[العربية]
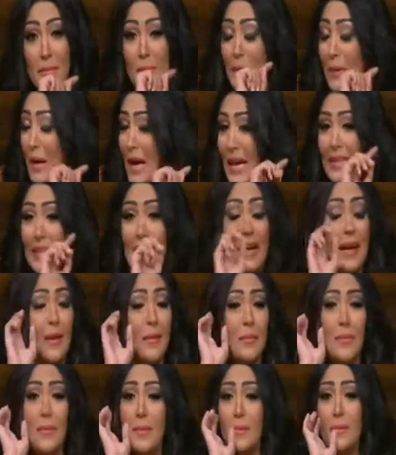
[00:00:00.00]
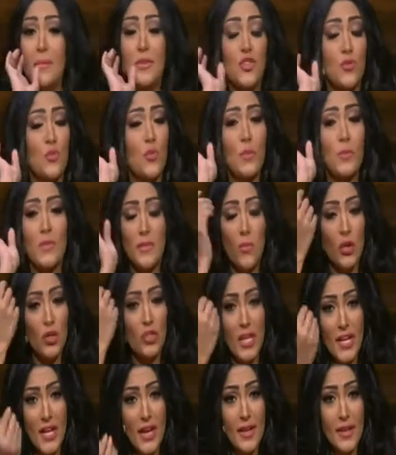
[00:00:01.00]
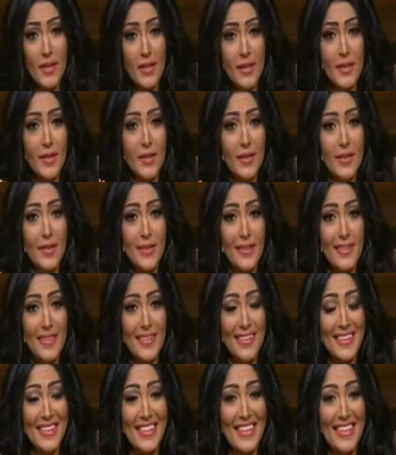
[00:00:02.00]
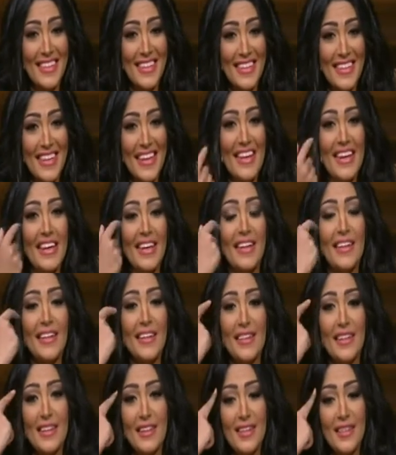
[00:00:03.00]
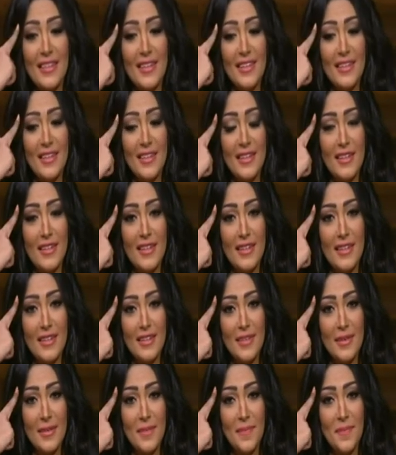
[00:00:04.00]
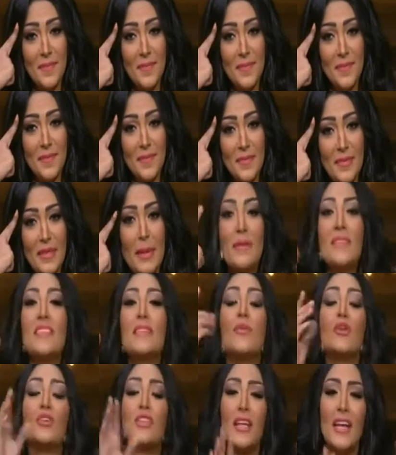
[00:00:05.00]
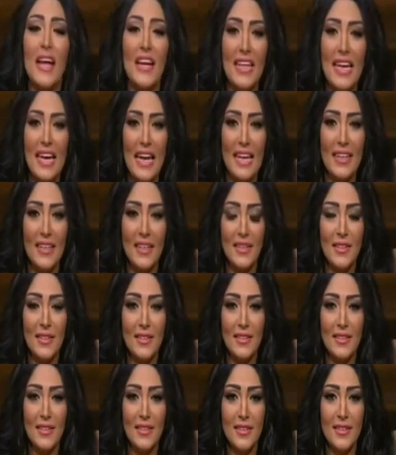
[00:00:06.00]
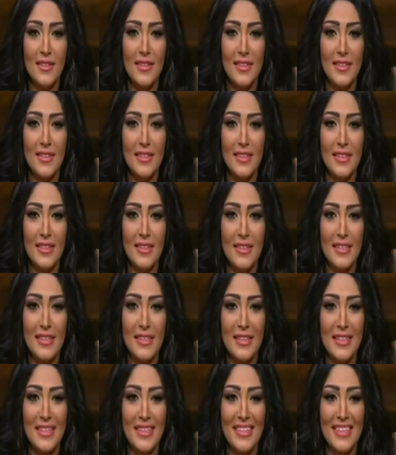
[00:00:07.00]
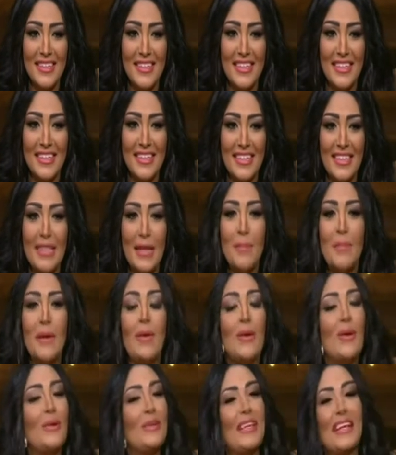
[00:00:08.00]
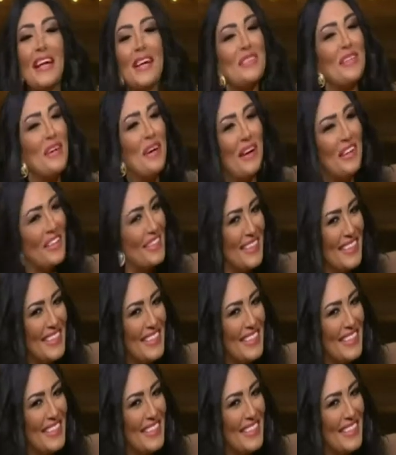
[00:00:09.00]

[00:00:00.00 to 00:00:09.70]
غاده مش م... انت مقتنعه امتى بالظبط ها يعني في انهي مشهد بالظبط طب انت مقتنعه ان هي غاده انا مقتنعه انها غاده طب لو انا قلت لك عشان خاطري